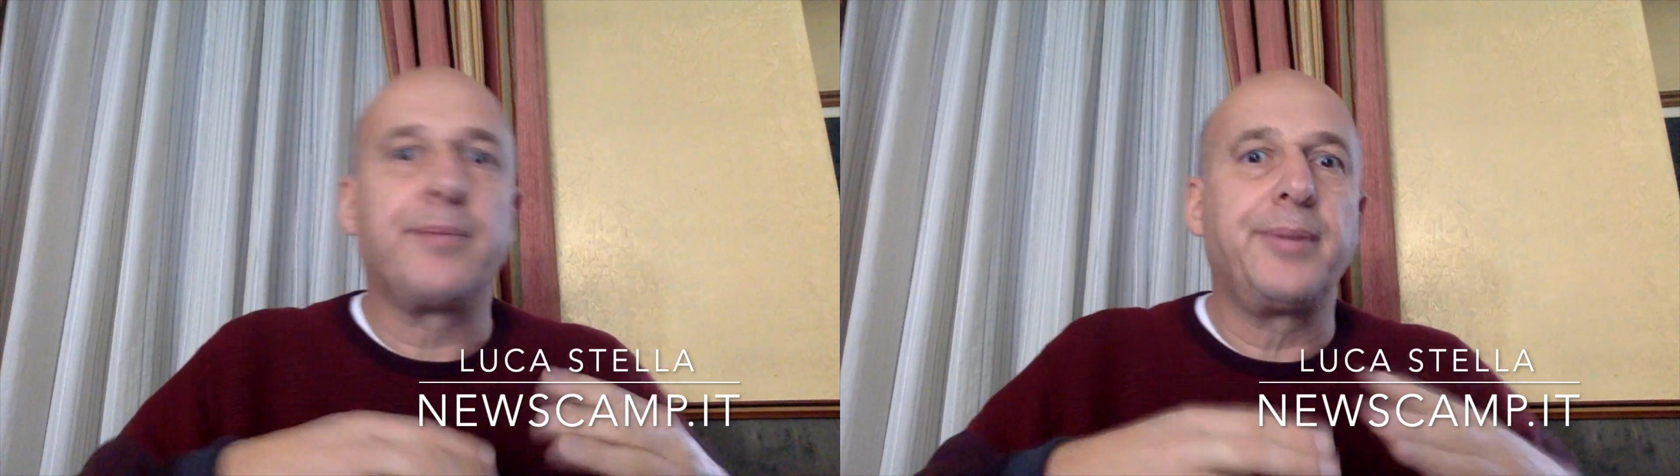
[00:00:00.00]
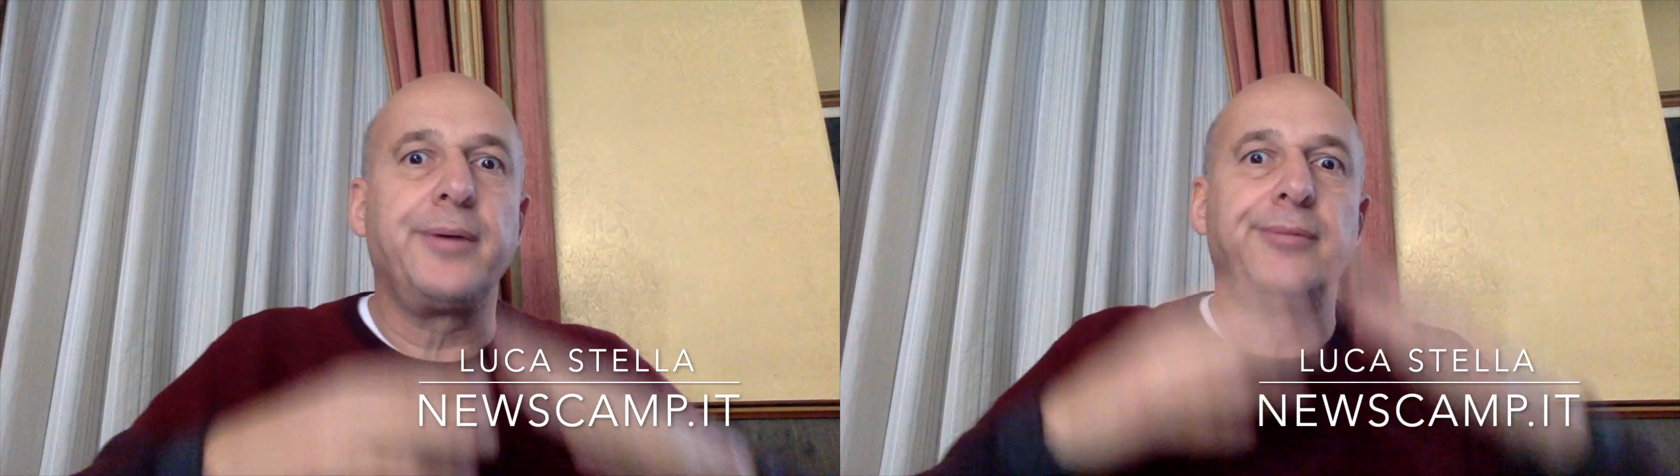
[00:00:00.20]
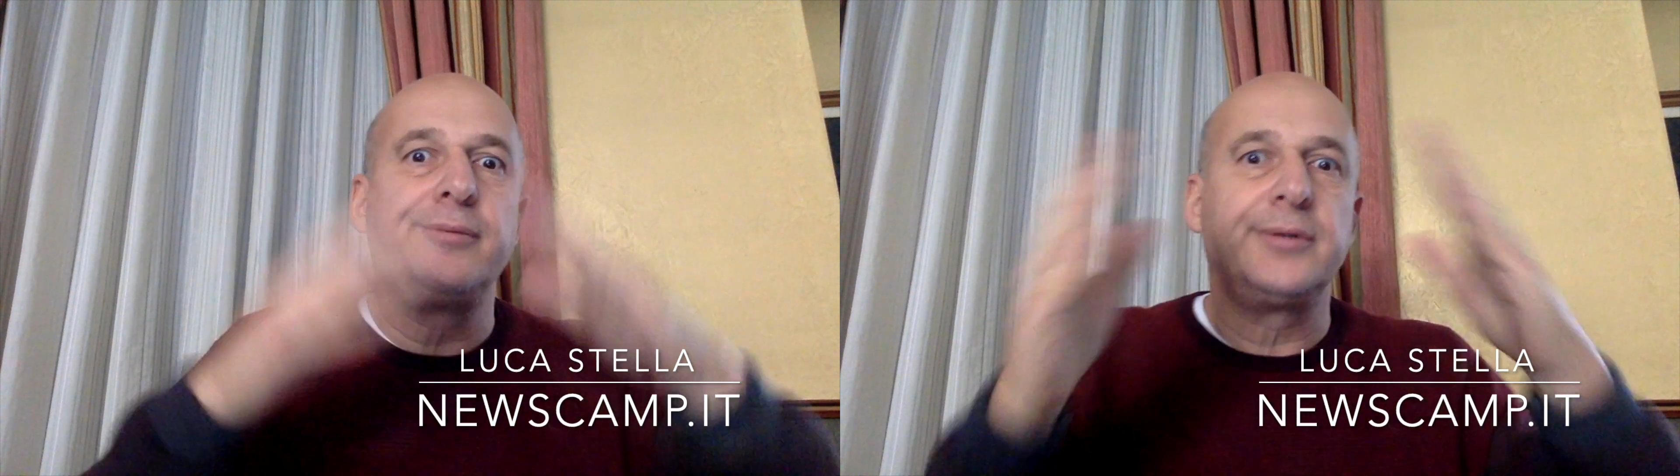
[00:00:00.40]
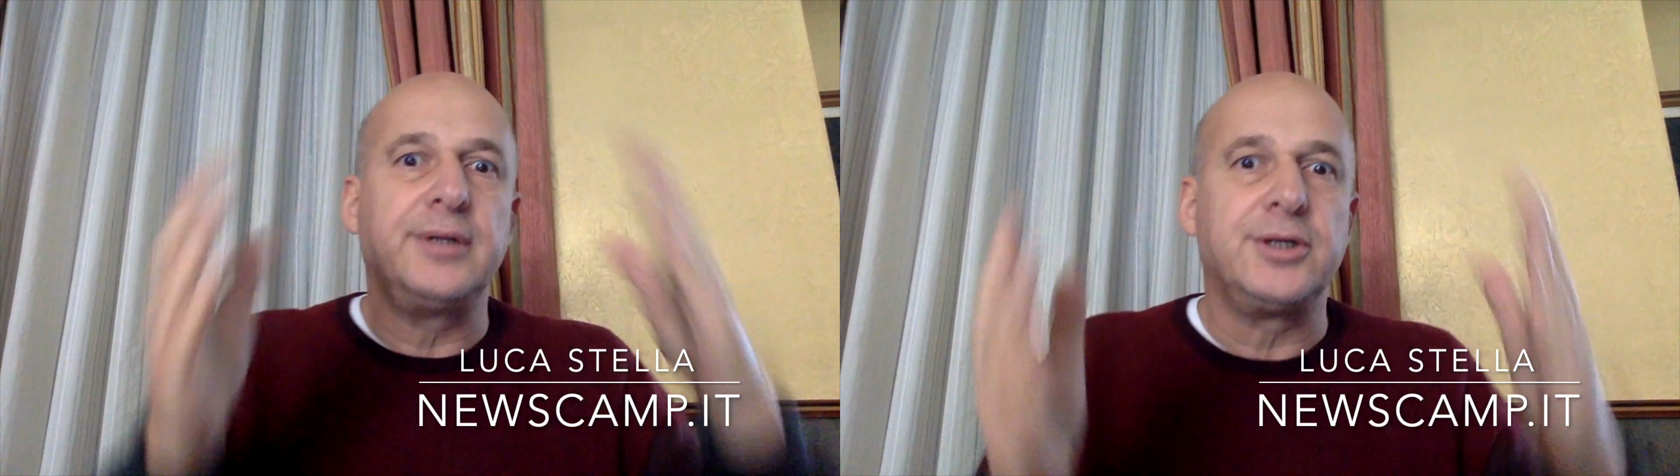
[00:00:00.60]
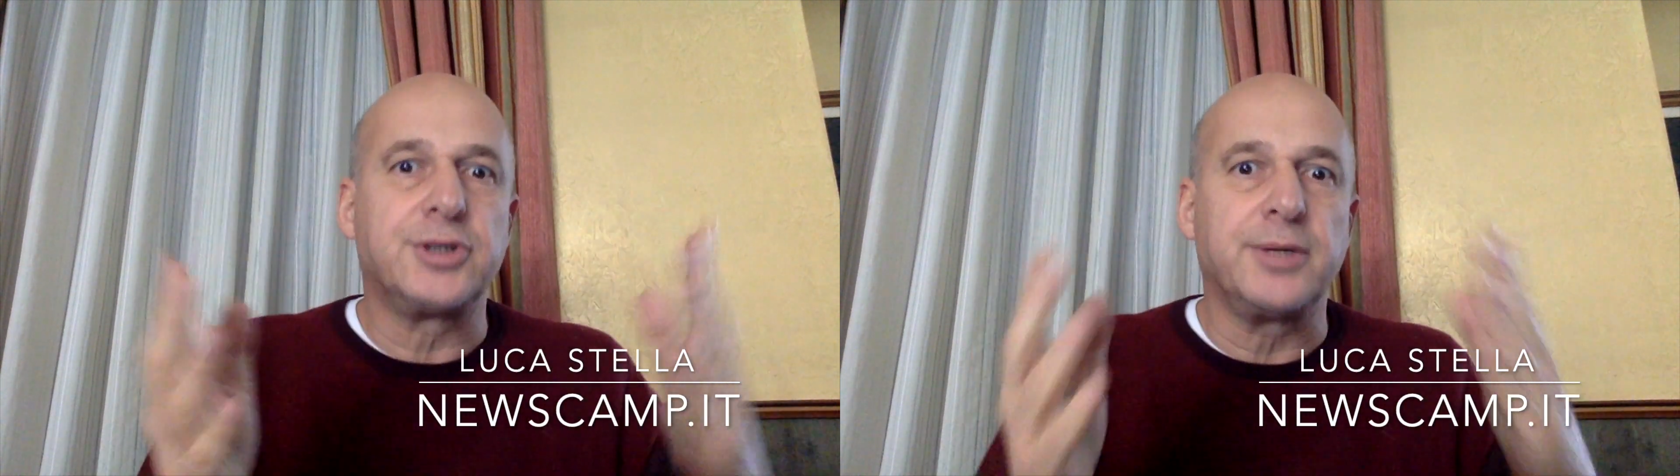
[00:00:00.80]
poi uno
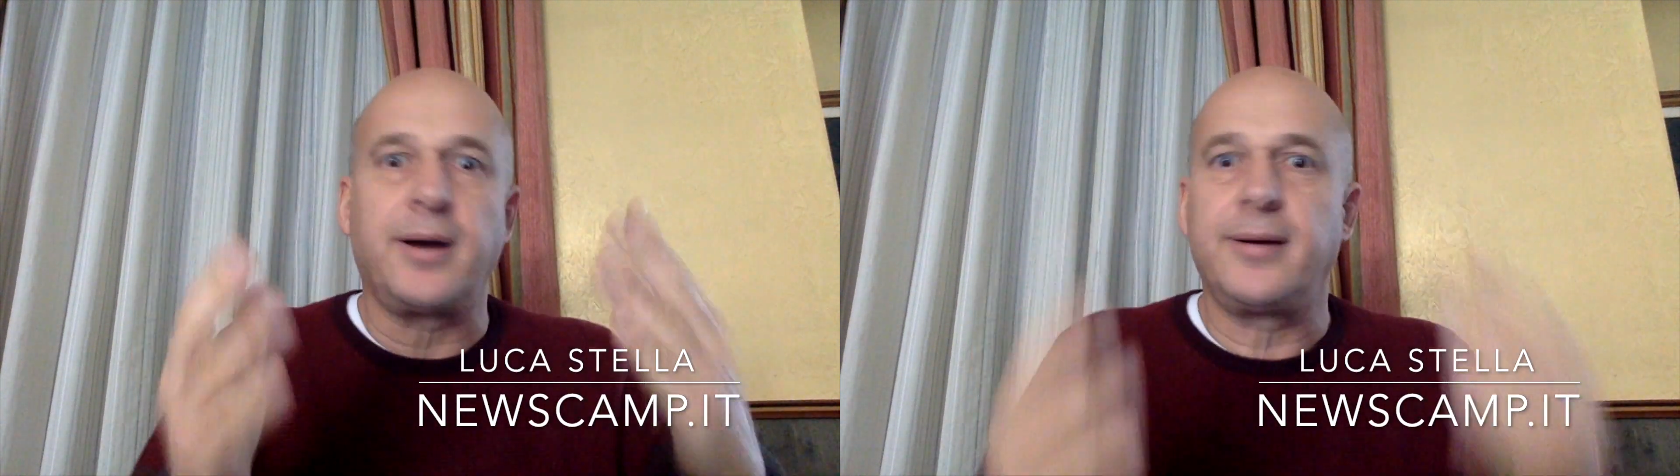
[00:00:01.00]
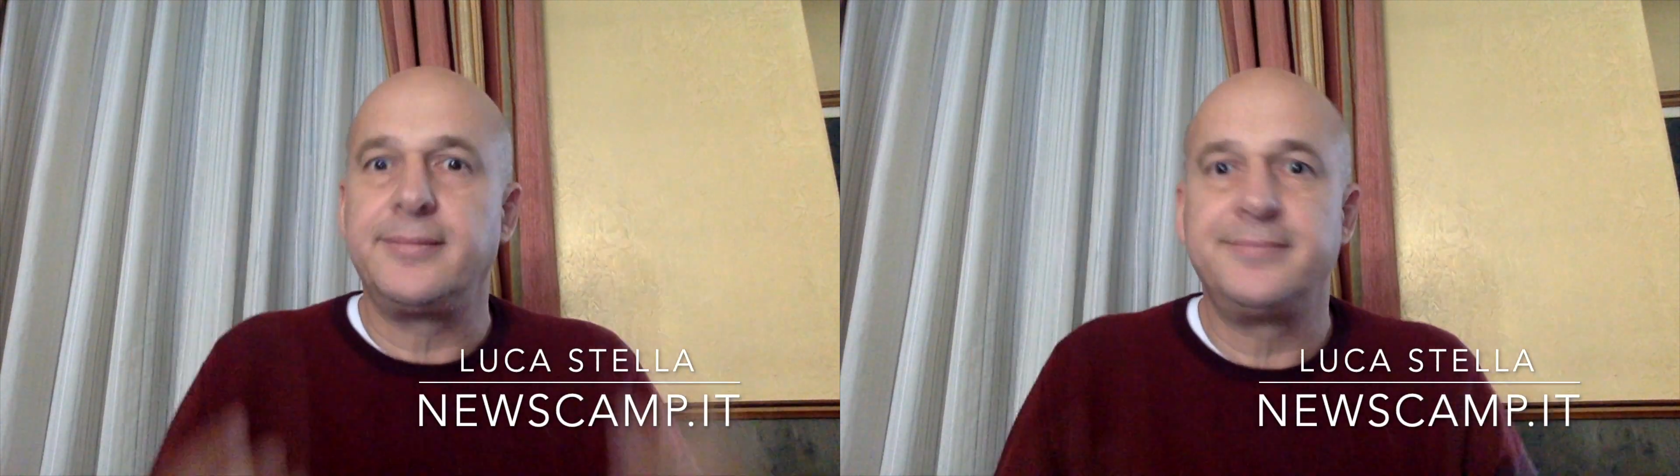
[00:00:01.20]
dice ma